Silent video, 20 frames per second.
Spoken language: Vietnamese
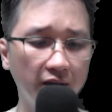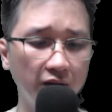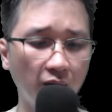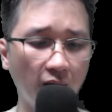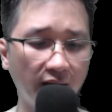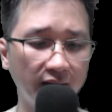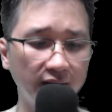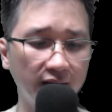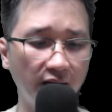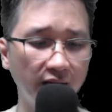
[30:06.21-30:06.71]

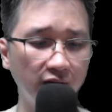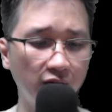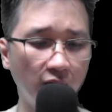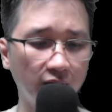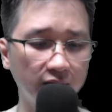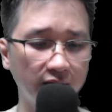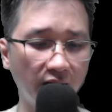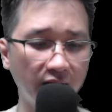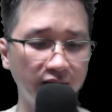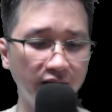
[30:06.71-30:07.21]
Toàn thân
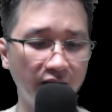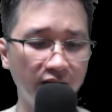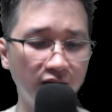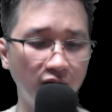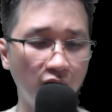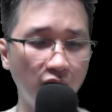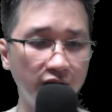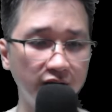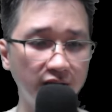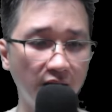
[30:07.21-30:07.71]
cổ tác nhân
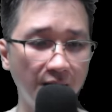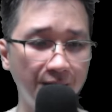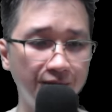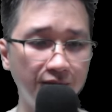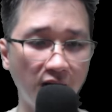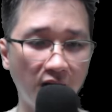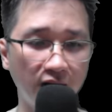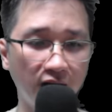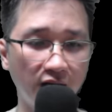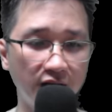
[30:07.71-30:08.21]
ngồi xếp
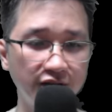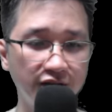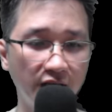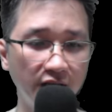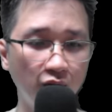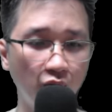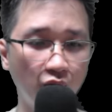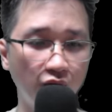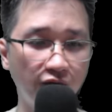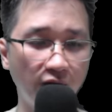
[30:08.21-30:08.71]
bằng ở
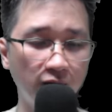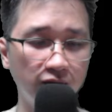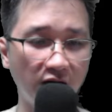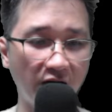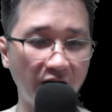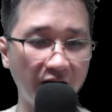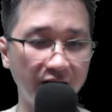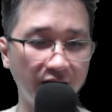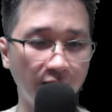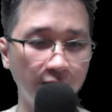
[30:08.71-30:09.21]
trên thụ phong
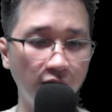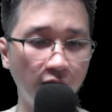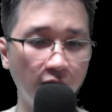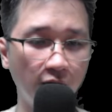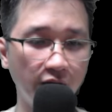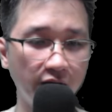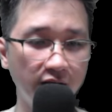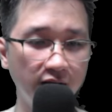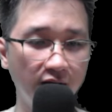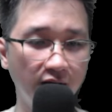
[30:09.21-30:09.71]
đài nóng
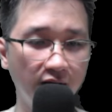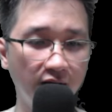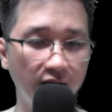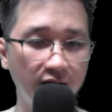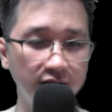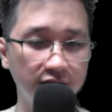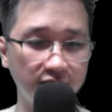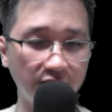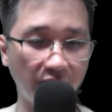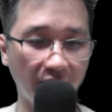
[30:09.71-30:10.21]
hổi,
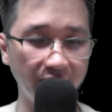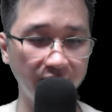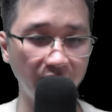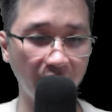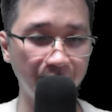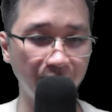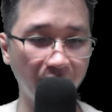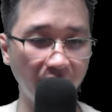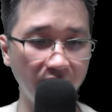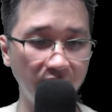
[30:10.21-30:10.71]
trái
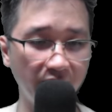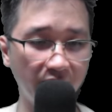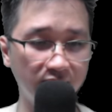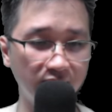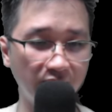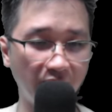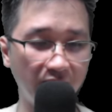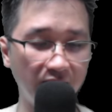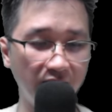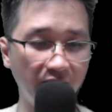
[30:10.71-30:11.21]
tim mãnh liệt
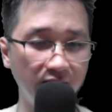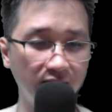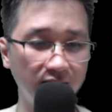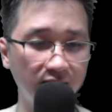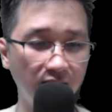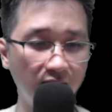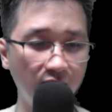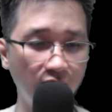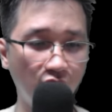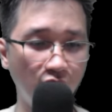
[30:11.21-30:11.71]
nhảy lên,
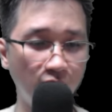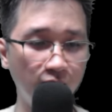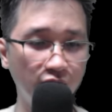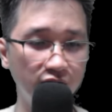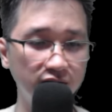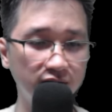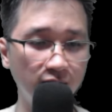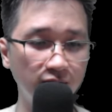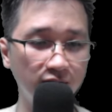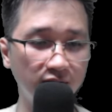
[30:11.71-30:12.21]
cơ hồ muốn
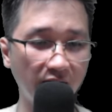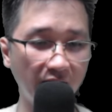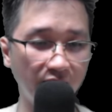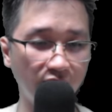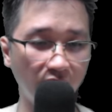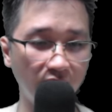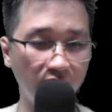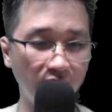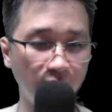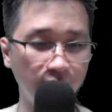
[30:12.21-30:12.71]
xông ra
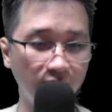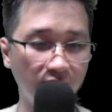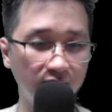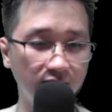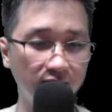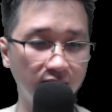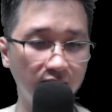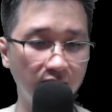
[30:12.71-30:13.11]
khỏi lồng ngực.